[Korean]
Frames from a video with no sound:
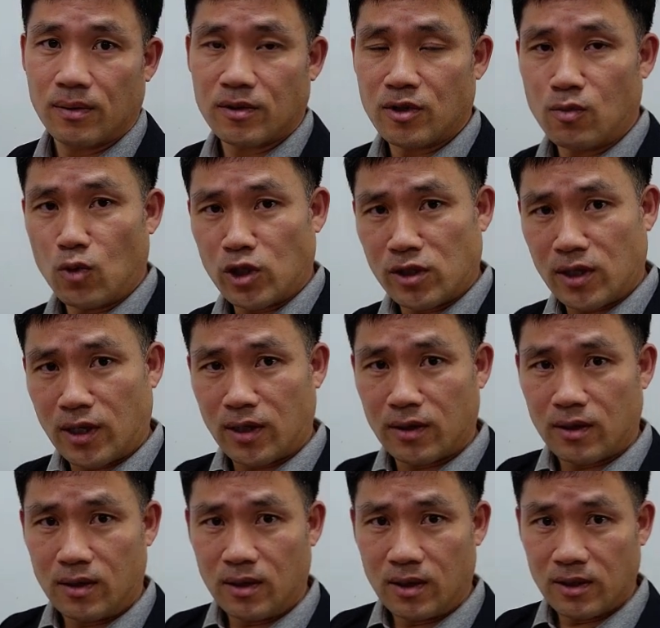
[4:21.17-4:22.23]
정보
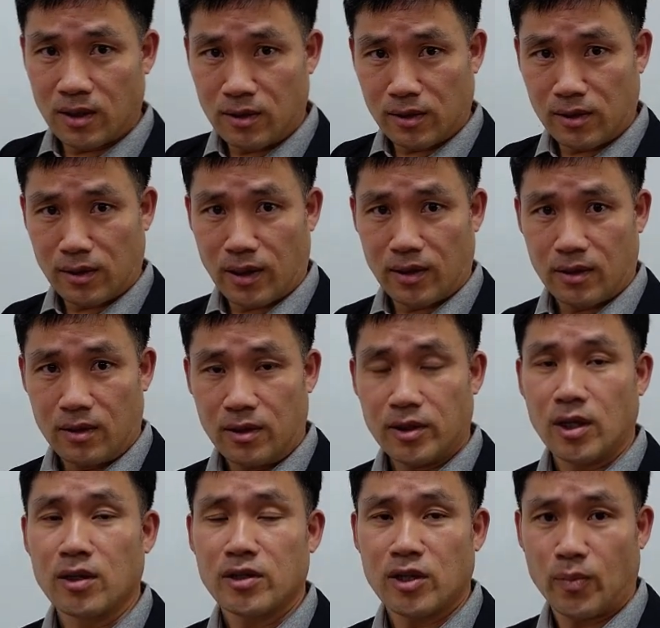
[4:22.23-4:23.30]
전달액을, 설득액을,
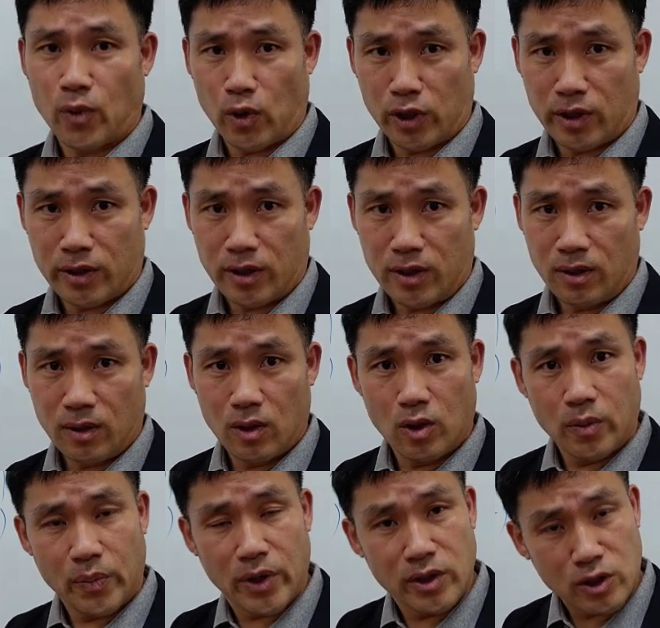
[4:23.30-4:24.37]
정서 표현액을
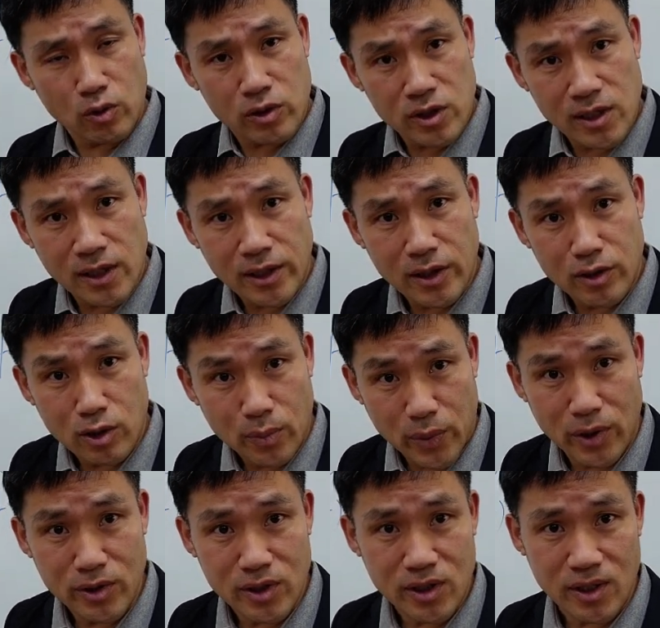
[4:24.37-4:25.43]
편지도 쓰잖아요. 여러분
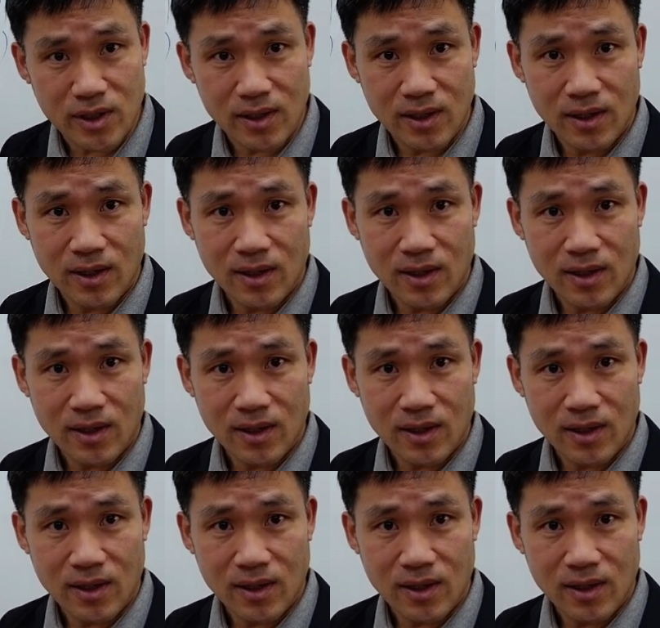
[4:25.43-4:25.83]
편지.